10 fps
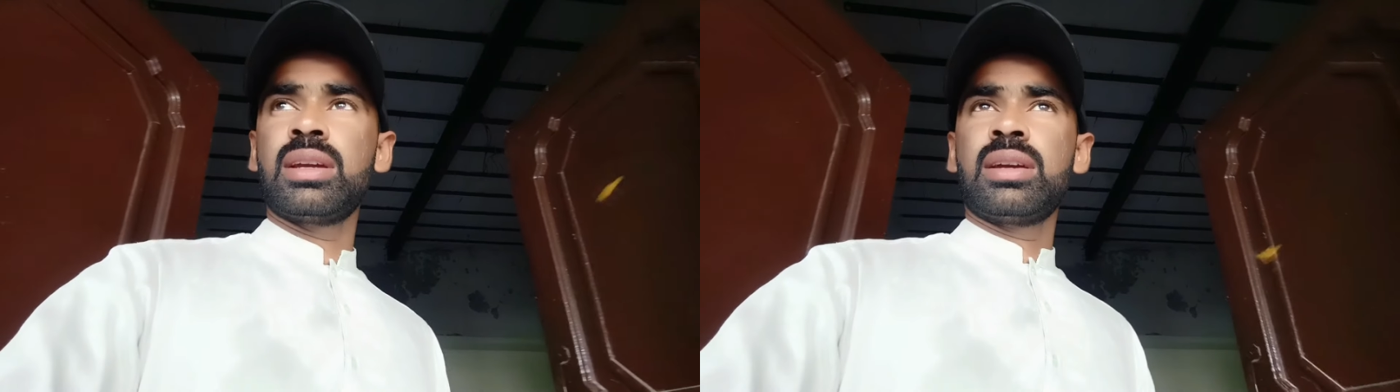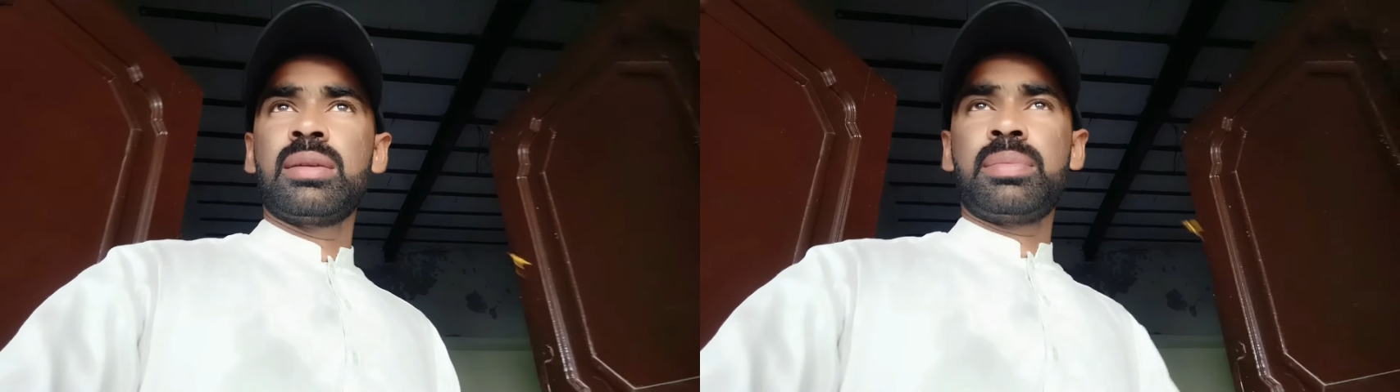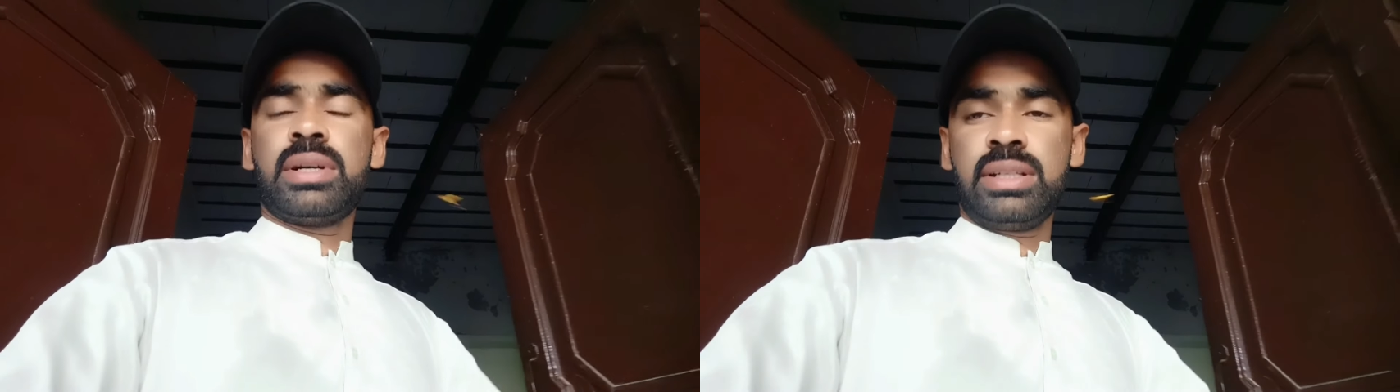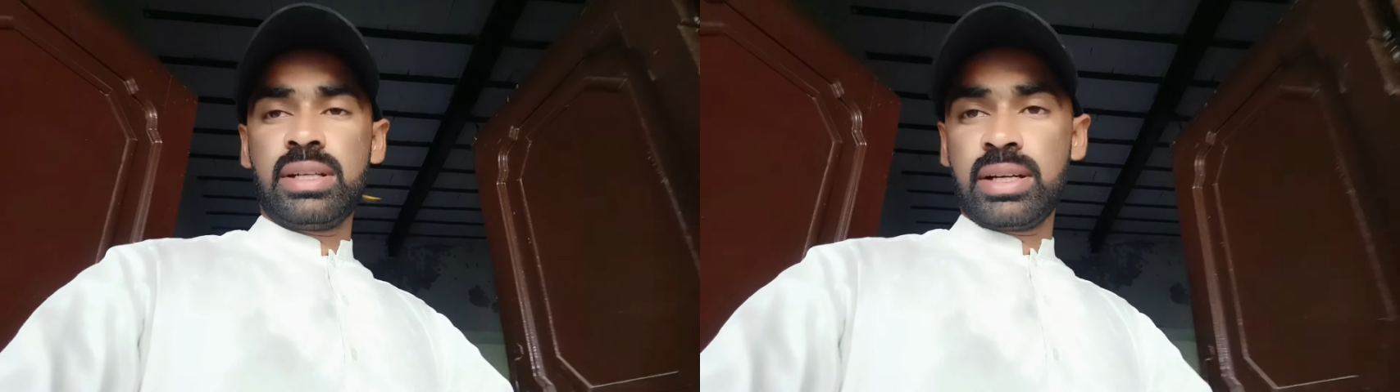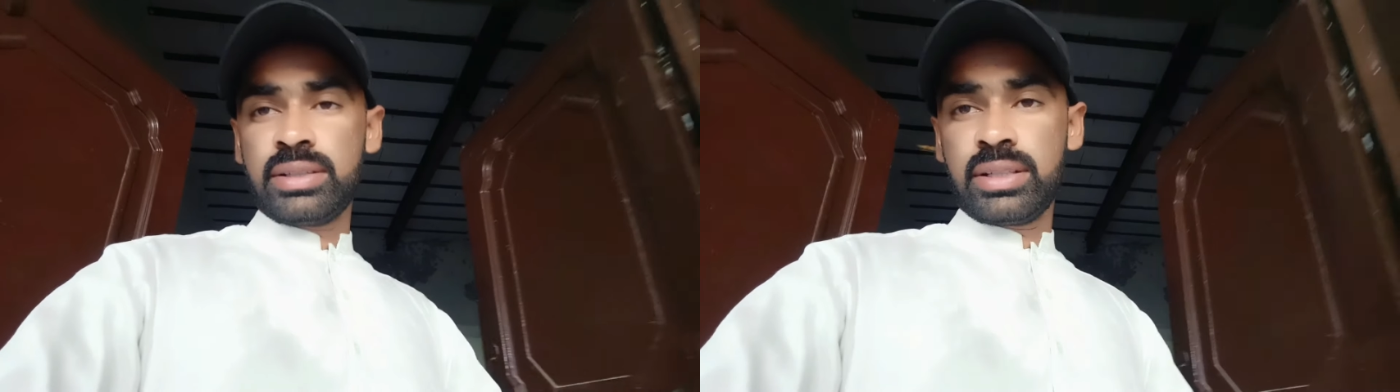पानी
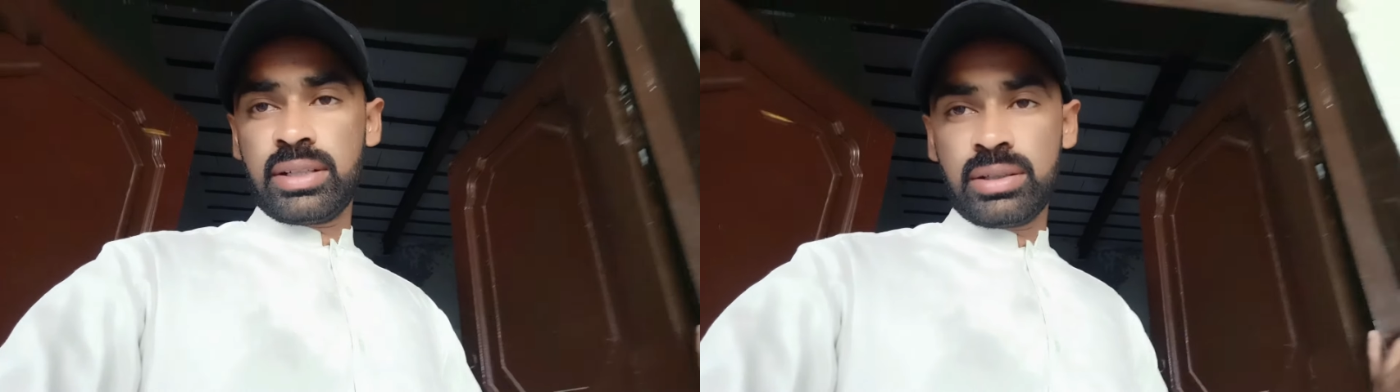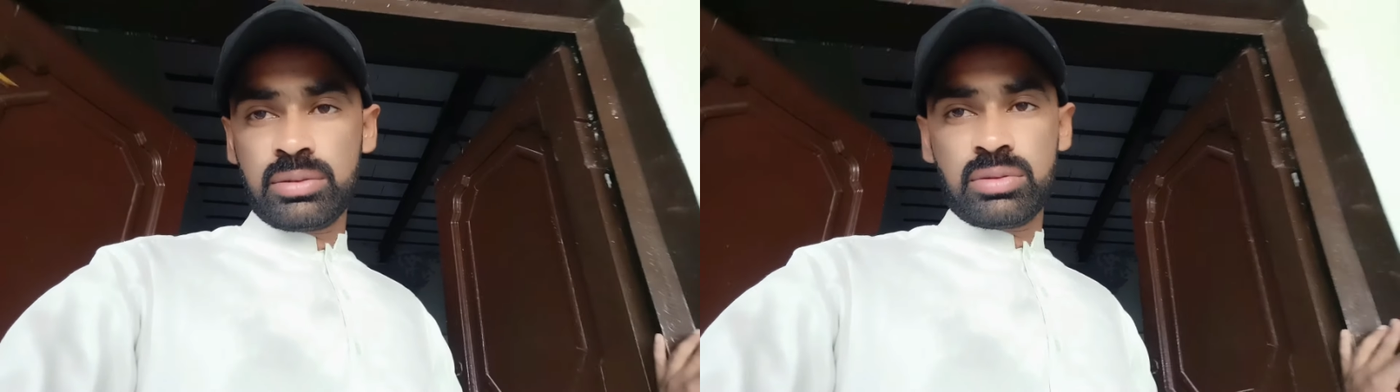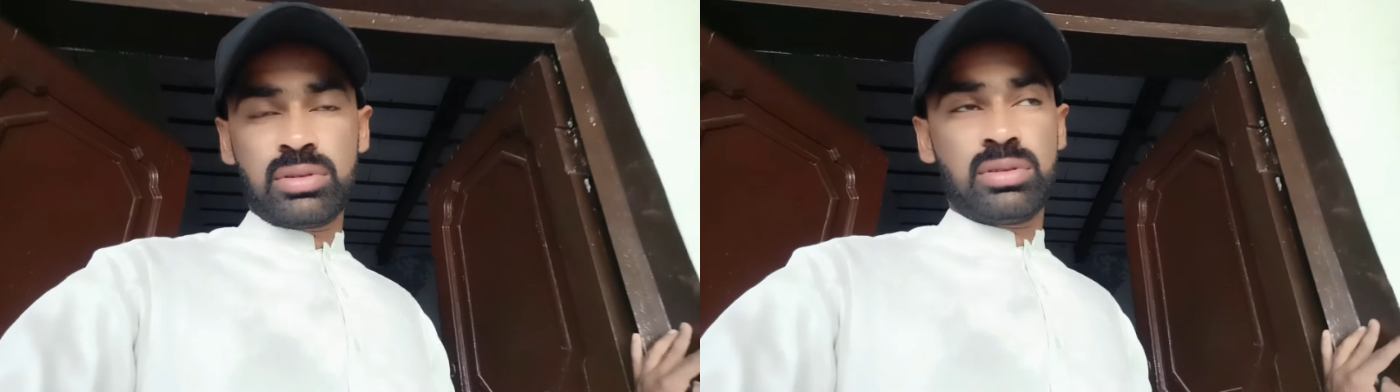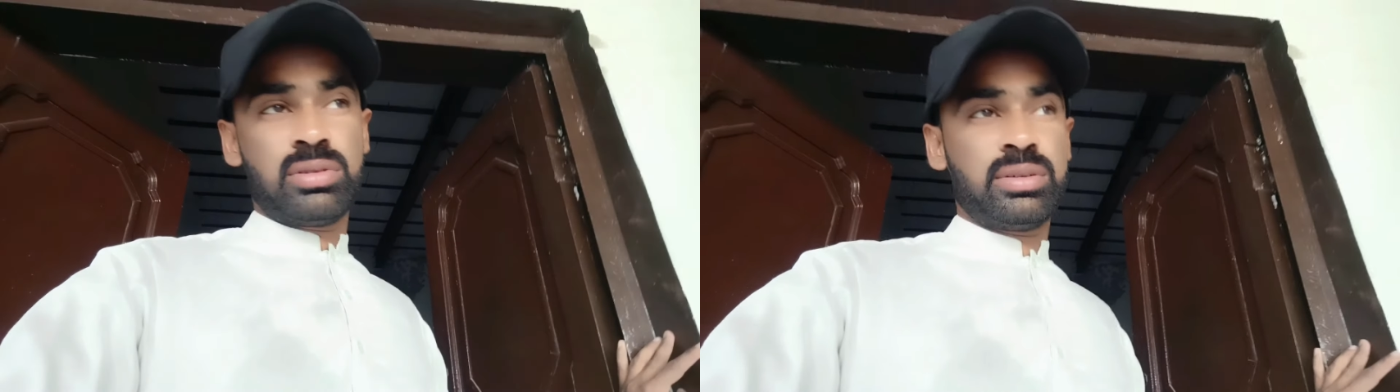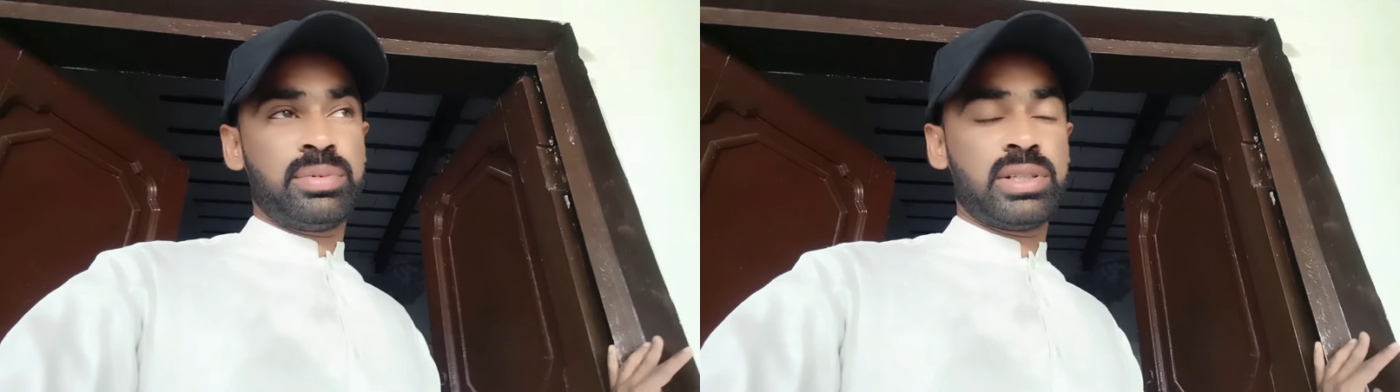लगाता रहा हूँ और
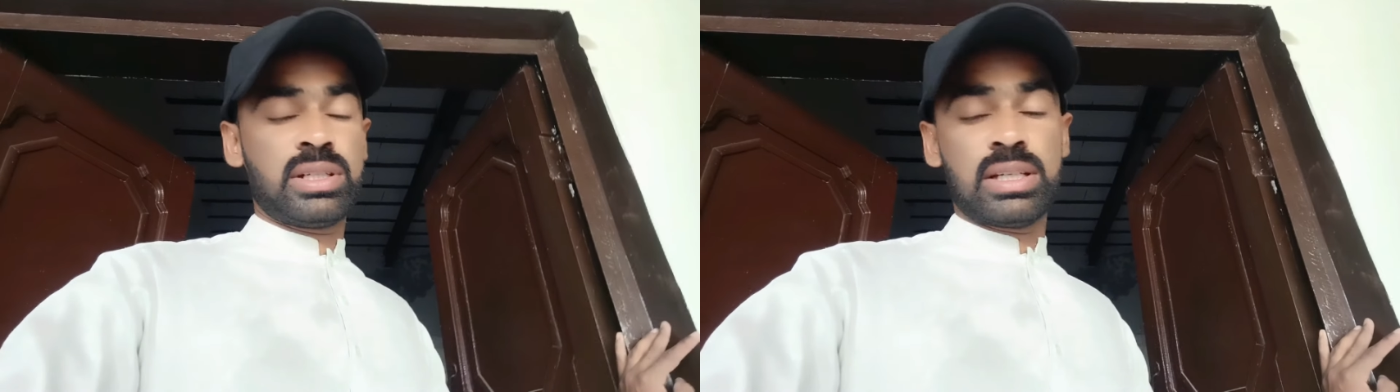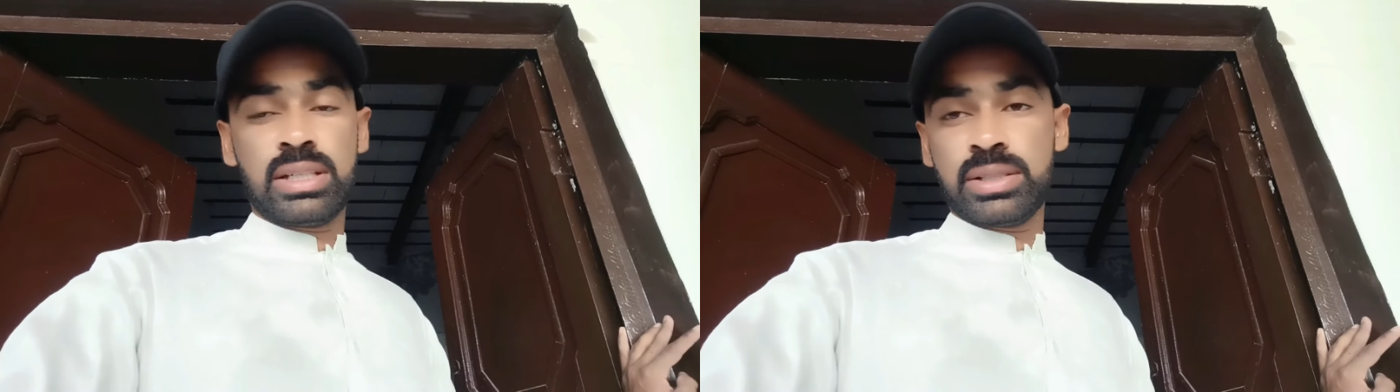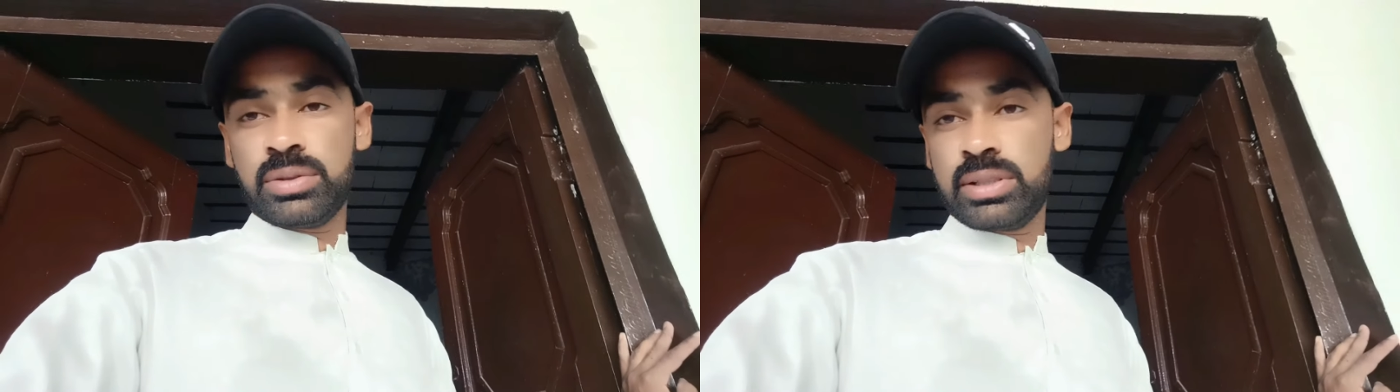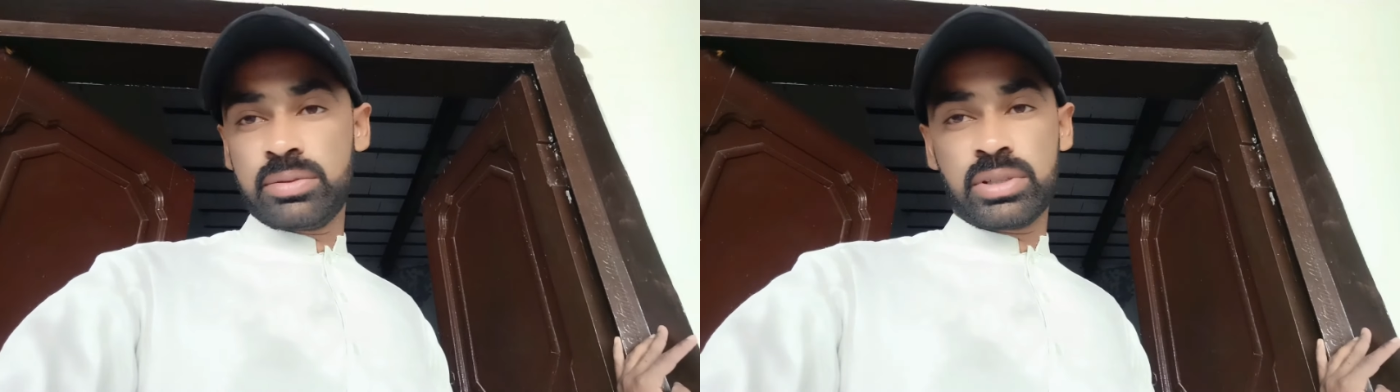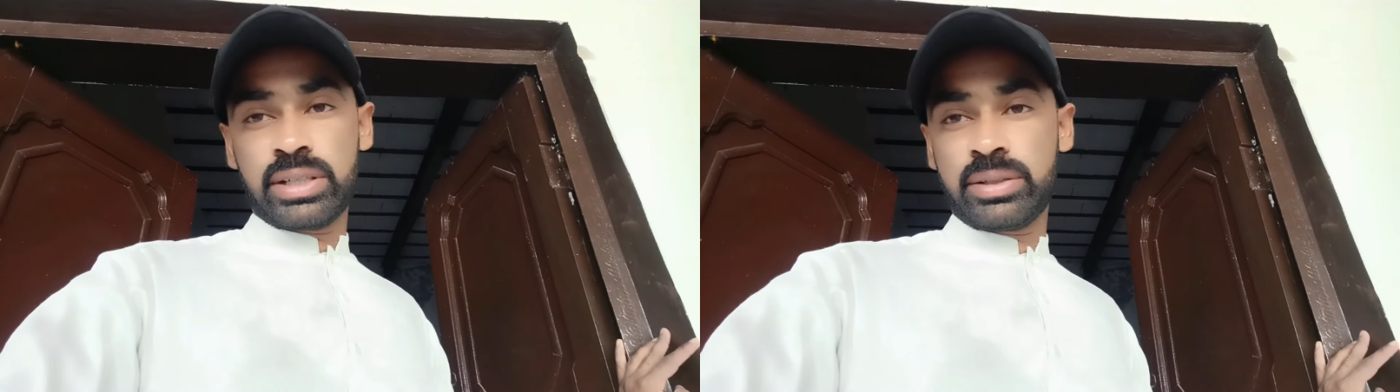अभी हालत जो है ना वो
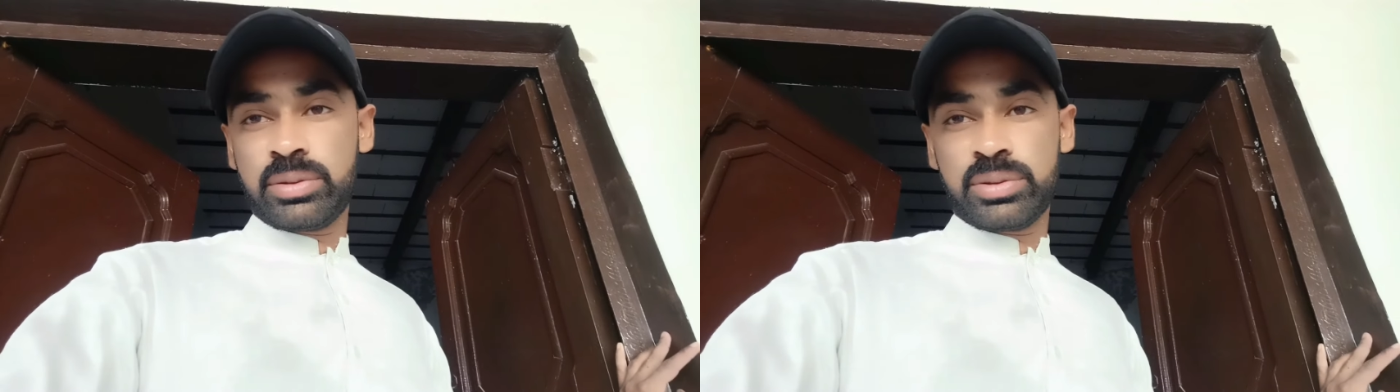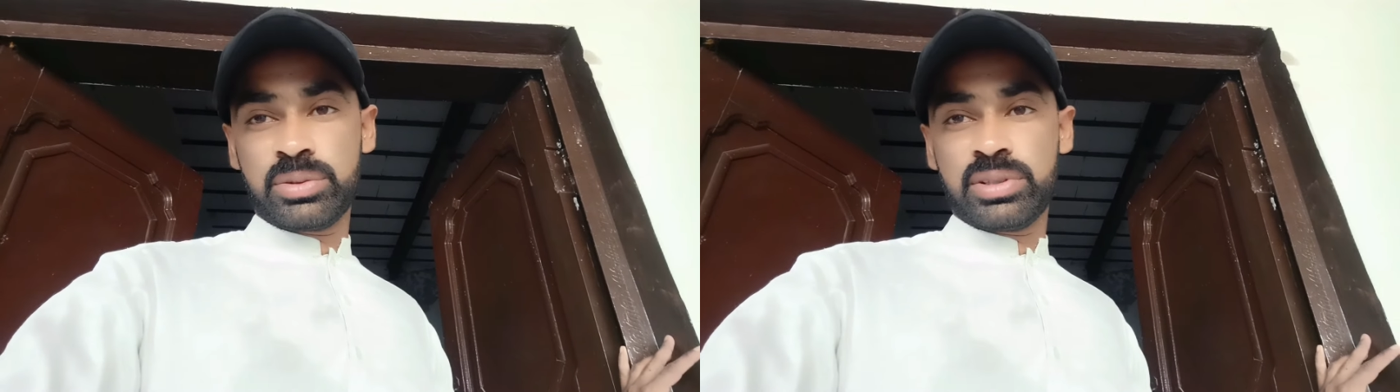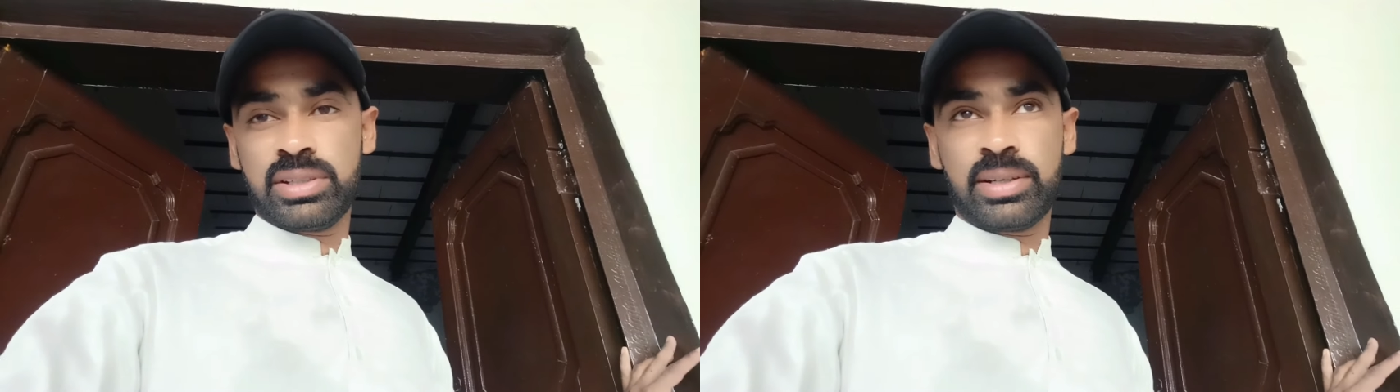टाइट हो चुकी है